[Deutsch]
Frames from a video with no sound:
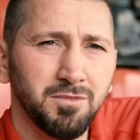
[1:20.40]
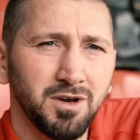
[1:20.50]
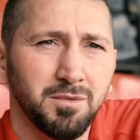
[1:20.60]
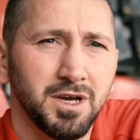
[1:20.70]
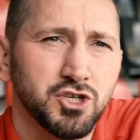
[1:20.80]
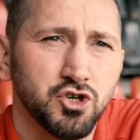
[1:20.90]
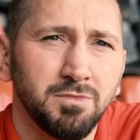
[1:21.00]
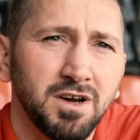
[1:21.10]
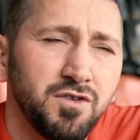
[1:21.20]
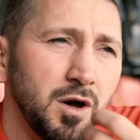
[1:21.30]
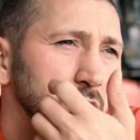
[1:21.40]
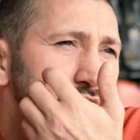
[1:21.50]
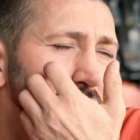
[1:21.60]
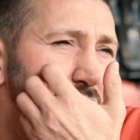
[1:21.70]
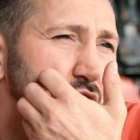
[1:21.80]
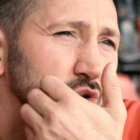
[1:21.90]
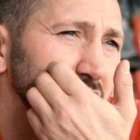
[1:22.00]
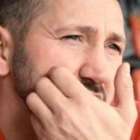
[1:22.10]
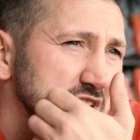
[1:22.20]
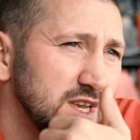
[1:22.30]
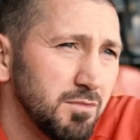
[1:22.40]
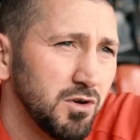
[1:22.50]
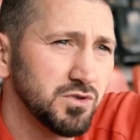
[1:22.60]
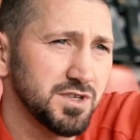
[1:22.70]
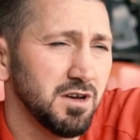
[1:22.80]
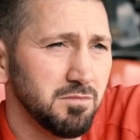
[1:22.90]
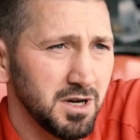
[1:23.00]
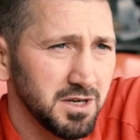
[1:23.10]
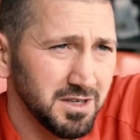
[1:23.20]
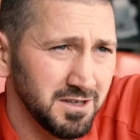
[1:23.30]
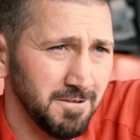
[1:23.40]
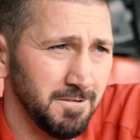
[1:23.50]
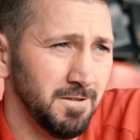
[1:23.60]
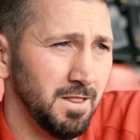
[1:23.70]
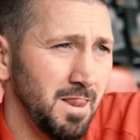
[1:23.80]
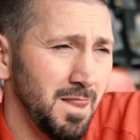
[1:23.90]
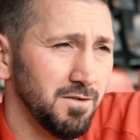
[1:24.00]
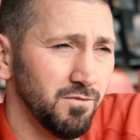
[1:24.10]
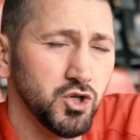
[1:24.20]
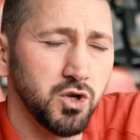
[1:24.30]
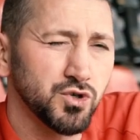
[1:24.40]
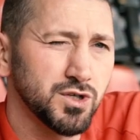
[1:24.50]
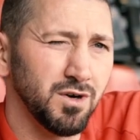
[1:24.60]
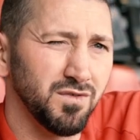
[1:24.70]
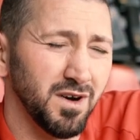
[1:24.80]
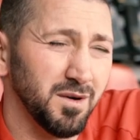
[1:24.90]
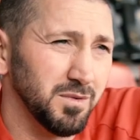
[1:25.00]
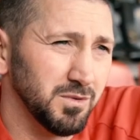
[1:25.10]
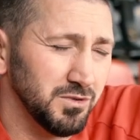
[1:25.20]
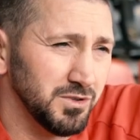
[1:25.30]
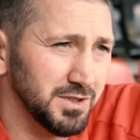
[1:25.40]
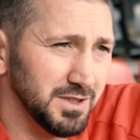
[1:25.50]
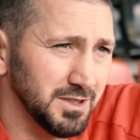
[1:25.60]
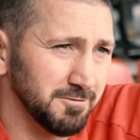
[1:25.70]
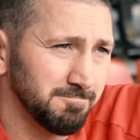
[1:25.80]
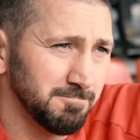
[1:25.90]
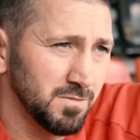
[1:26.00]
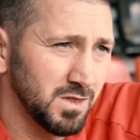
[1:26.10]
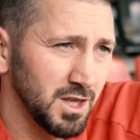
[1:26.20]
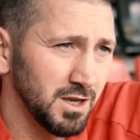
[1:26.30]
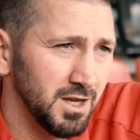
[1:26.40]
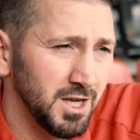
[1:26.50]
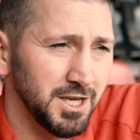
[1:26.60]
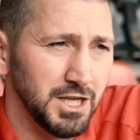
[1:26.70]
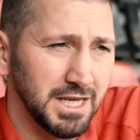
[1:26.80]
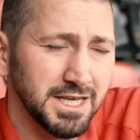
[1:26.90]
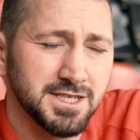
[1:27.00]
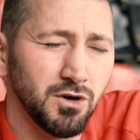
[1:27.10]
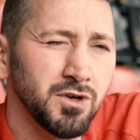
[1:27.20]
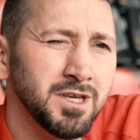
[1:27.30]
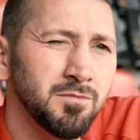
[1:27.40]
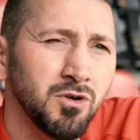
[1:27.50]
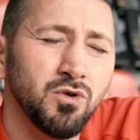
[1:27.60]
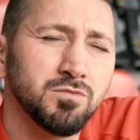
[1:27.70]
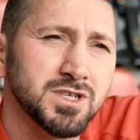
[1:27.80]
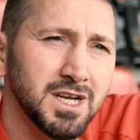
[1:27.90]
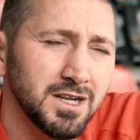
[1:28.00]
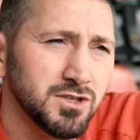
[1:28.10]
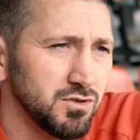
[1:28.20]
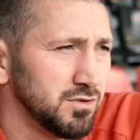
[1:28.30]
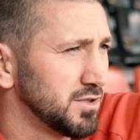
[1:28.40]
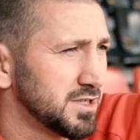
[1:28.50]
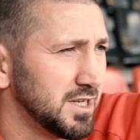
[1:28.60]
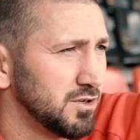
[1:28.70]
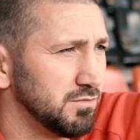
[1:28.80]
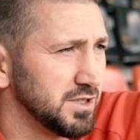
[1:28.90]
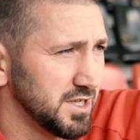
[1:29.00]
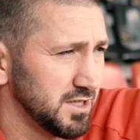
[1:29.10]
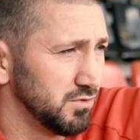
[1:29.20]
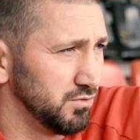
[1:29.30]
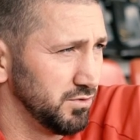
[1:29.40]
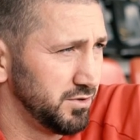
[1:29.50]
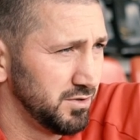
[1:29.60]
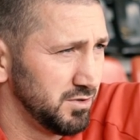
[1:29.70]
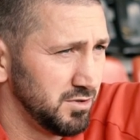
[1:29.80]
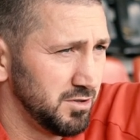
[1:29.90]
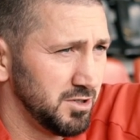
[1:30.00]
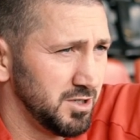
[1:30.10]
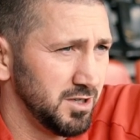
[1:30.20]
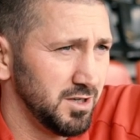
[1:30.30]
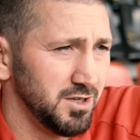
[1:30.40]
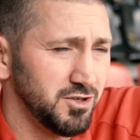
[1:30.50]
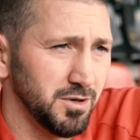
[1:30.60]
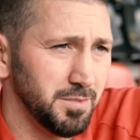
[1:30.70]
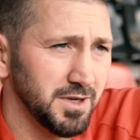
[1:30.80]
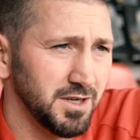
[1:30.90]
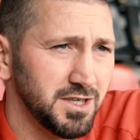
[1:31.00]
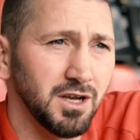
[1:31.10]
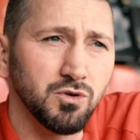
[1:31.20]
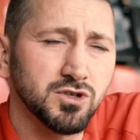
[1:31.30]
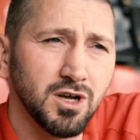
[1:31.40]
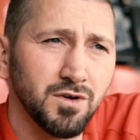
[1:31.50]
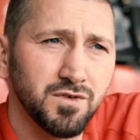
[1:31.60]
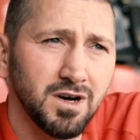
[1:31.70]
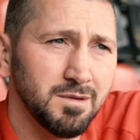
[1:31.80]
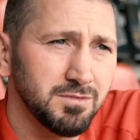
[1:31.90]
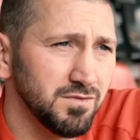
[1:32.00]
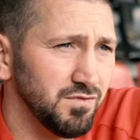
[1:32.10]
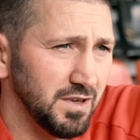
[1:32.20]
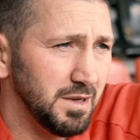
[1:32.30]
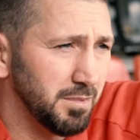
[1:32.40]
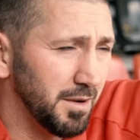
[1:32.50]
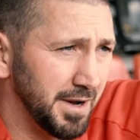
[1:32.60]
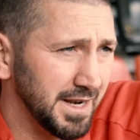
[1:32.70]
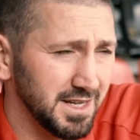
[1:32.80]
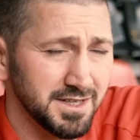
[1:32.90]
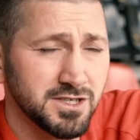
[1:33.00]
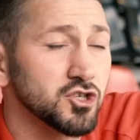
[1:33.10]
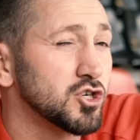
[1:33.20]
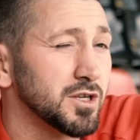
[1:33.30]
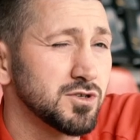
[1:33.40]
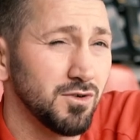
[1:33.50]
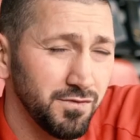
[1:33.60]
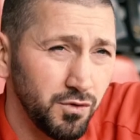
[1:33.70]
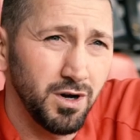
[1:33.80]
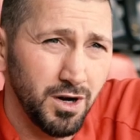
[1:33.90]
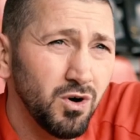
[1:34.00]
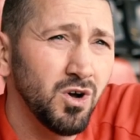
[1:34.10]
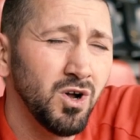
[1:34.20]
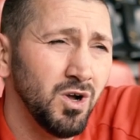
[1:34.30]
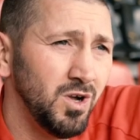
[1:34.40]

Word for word: Ich habe jetzt schon mehrfach betont, dass ich immer nur Sachen mache, wo ich Lust drauf habe. Und äh, da geht es auch nicht immer nur ums Geld, sondern es geht um die Sache. Und ich habe hier richtig Lust drauf gehabt, wie bei meinen ganzen Stationen vorher auch.